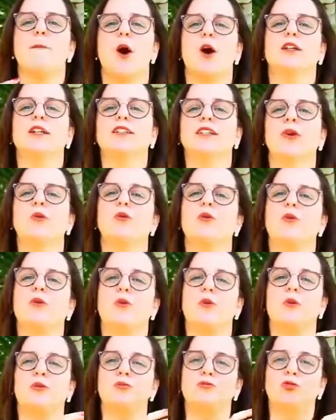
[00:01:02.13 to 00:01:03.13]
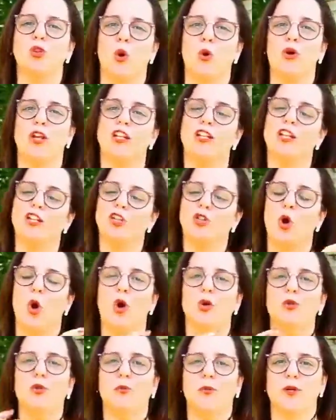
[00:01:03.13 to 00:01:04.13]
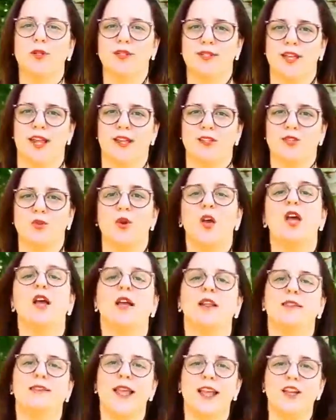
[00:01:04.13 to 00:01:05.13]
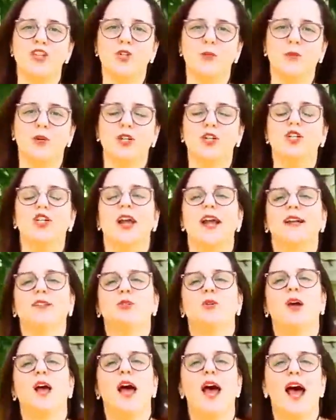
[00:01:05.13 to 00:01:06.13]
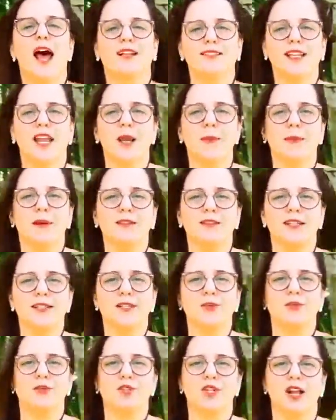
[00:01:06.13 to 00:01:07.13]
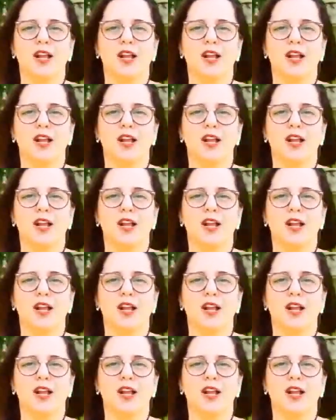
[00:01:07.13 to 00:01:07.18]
pode ter o controle de todo o processo, desde o projeto até a implantação do